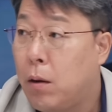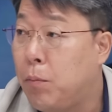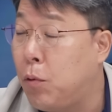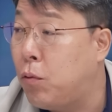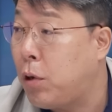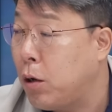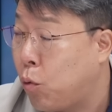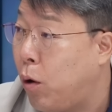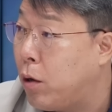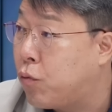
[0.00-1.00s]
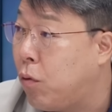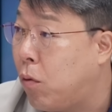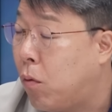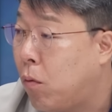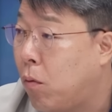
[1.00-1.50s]
미국은 자기
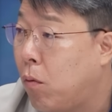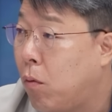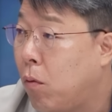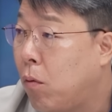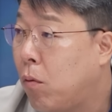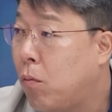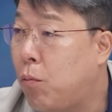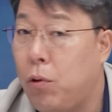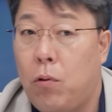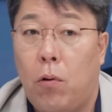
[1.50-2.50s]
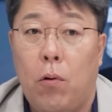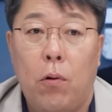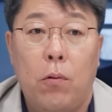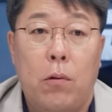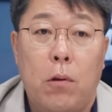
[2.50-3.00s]
좋아해주고 뭐
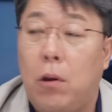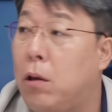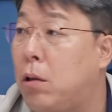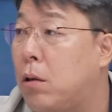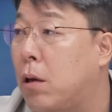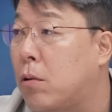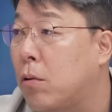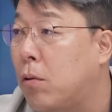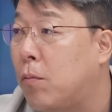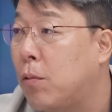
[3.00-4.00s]
이것들이 이득이겠죠.